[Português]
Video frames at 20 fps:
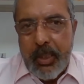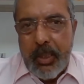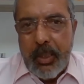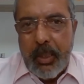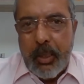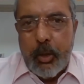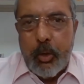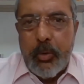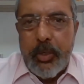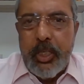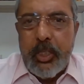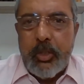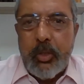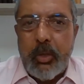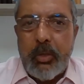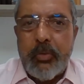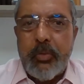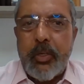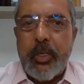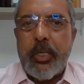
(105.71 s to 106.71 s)
Heloísa
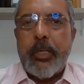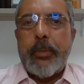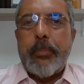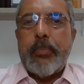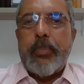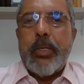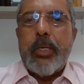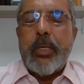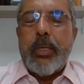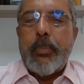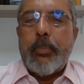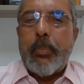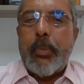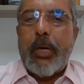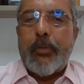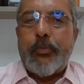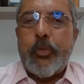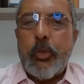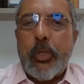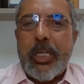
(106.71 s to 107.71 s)
Oliveira,
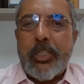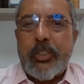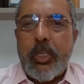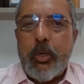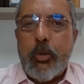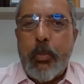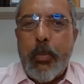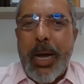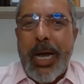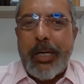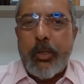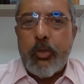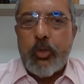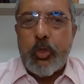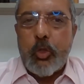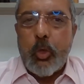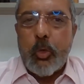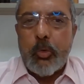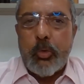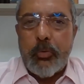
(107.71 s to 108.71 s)
da Fundação Mário
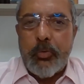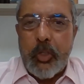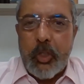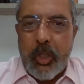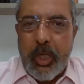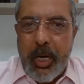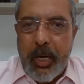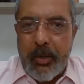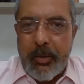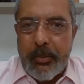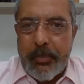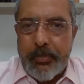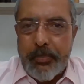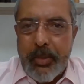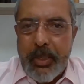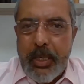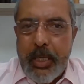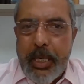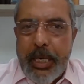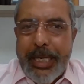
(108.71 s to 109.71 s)
Souto Vidigal,
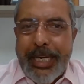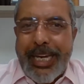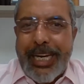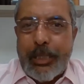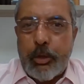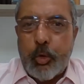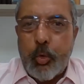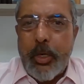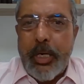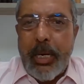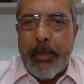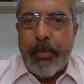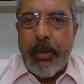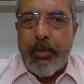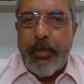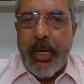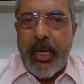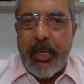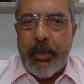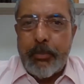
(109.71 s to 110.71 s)
que atua na
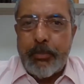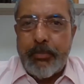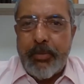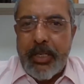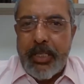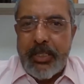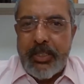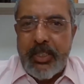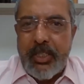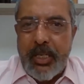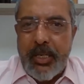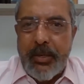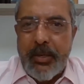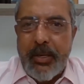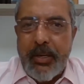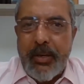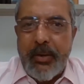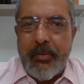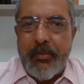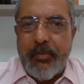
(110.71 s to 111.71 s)
primeira infância,
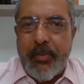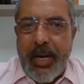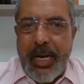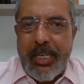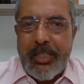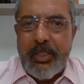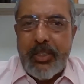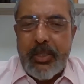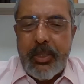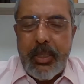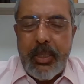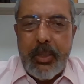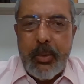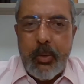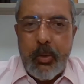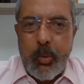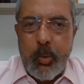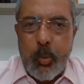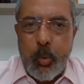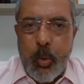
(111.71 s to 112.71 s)
faz
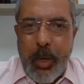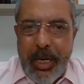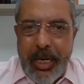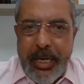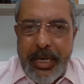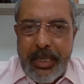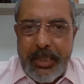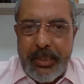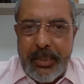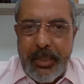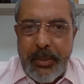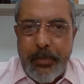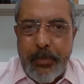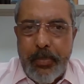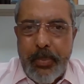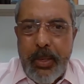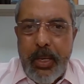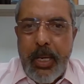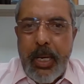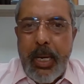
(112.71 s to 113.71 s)
o alerta.
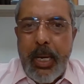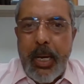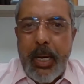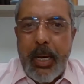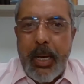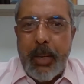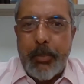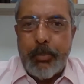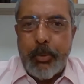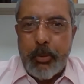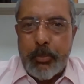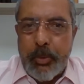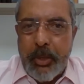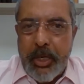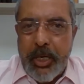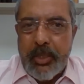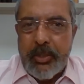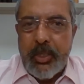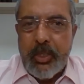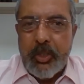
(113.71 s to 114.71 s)
A
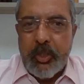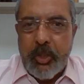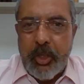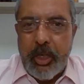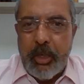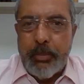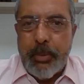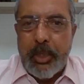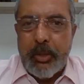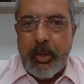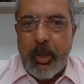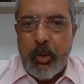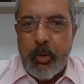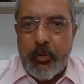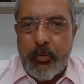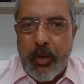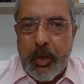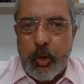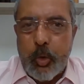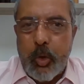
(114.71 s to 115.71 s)
pobreza extrema tem um
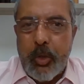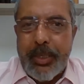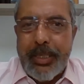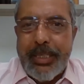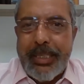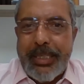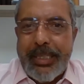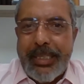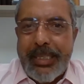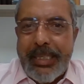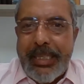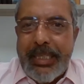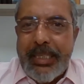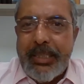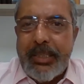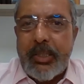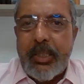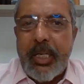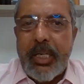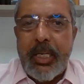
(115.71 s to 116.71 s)
fator
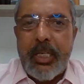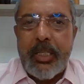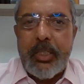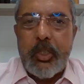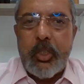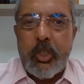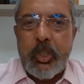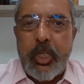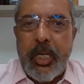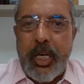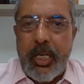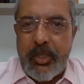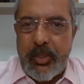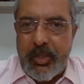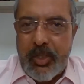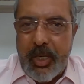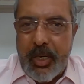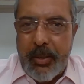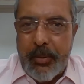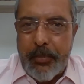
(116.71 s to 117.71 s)

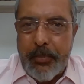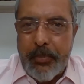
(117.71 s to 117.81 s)
intergerencial.